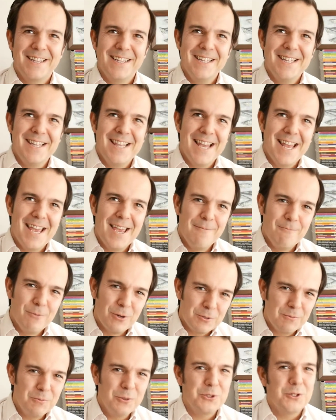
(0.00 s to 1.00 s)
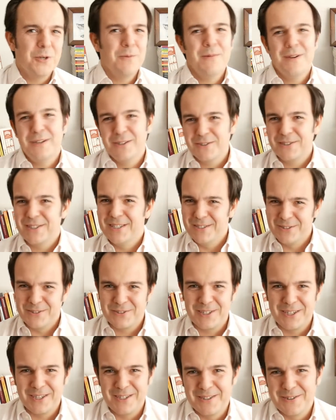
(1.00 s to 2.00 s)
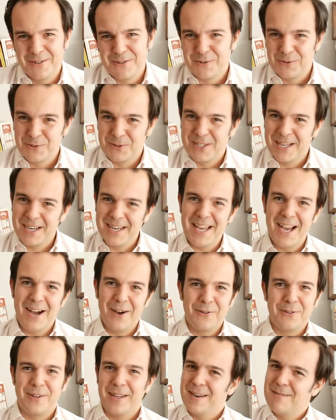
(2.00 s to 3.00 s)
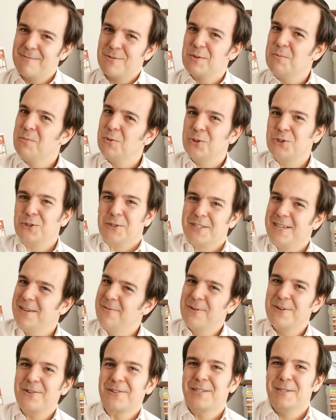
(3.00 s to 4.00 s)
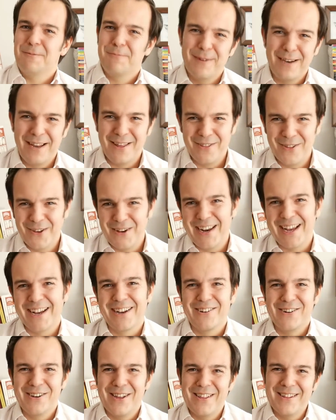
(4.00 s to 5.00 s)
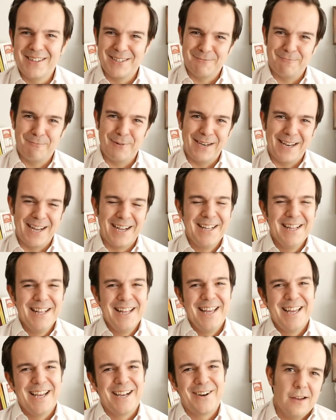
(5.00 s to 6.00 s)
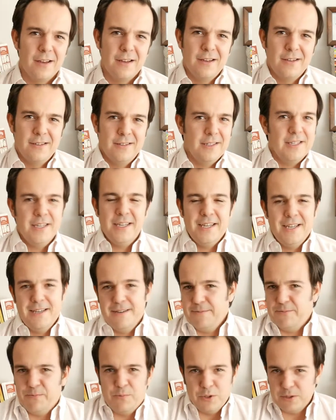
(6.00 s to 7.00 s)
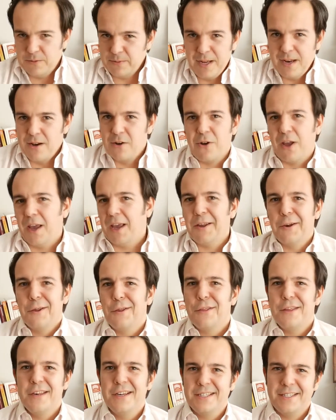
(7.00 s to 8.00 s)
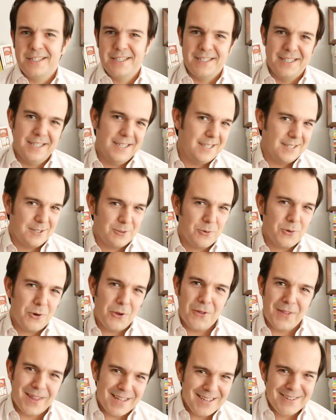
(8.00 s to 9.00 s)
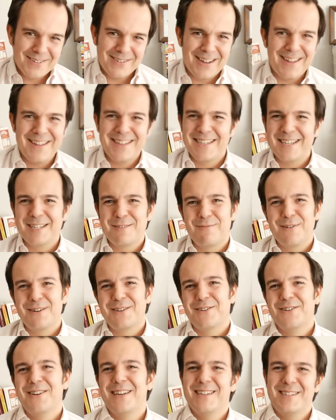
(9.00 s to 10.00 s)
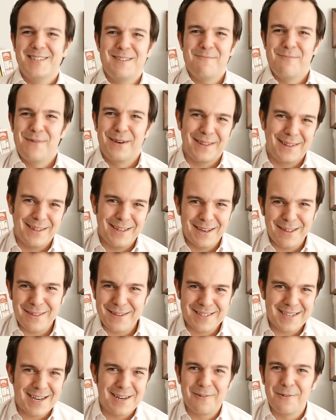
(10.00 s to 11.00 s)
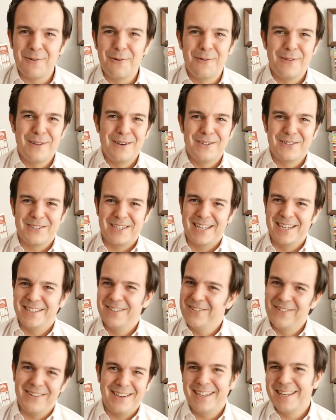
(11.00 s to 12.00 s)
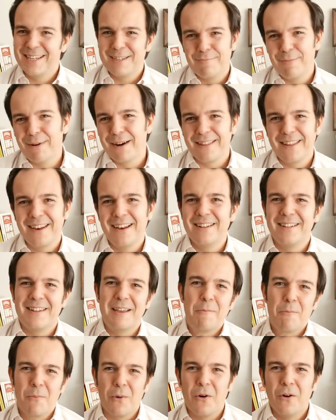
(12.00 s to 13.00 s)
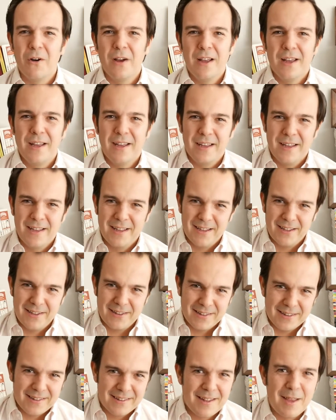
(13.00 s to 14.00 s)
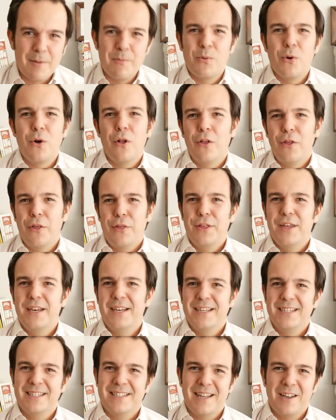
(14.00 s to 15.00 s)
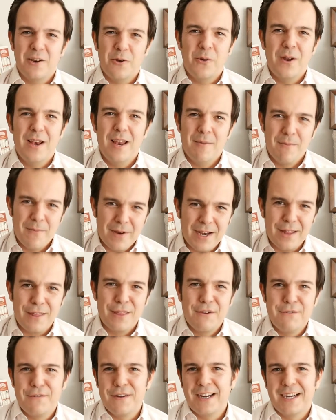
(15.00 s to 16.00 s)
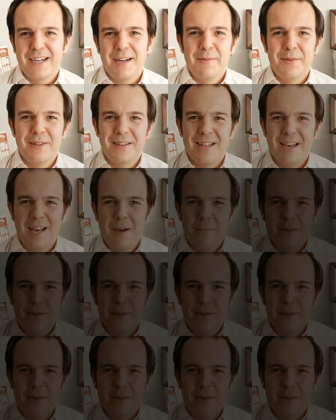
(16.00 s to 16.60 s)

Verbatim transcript: leemos mucho menos de los que nos gustaría o tenemos muchos libros esperando en la cola de espera. Eh, pues bien, lo que quiero decir es que si eres una de esas personas y perteneces al club de los que no quieres perder el tiempo, te puedo decir que esta novela merece francamente la